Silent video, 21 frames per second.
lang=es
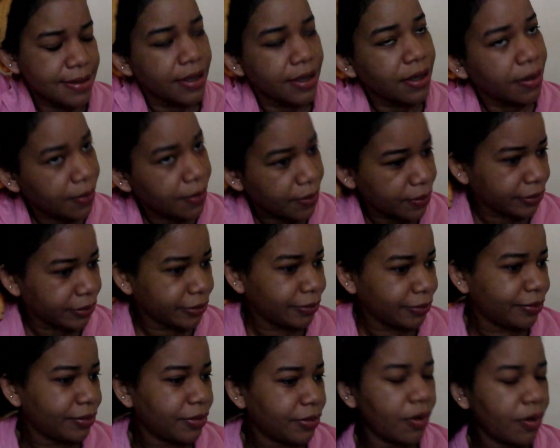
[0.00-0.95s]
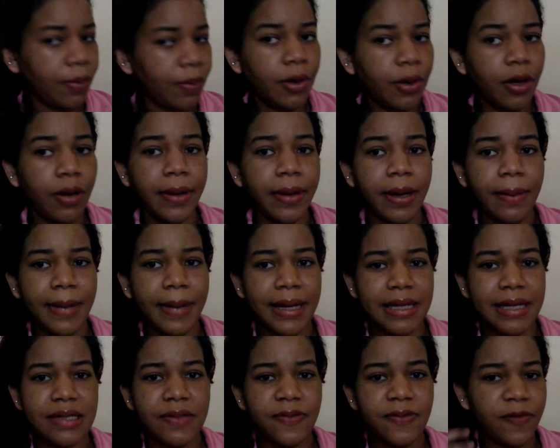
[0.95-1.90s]
como un blower
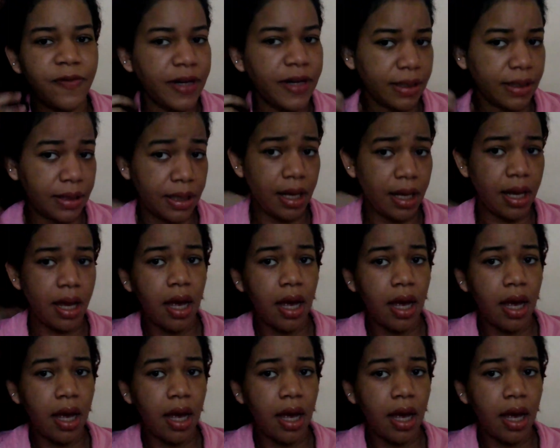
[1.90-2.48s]
más fuerte,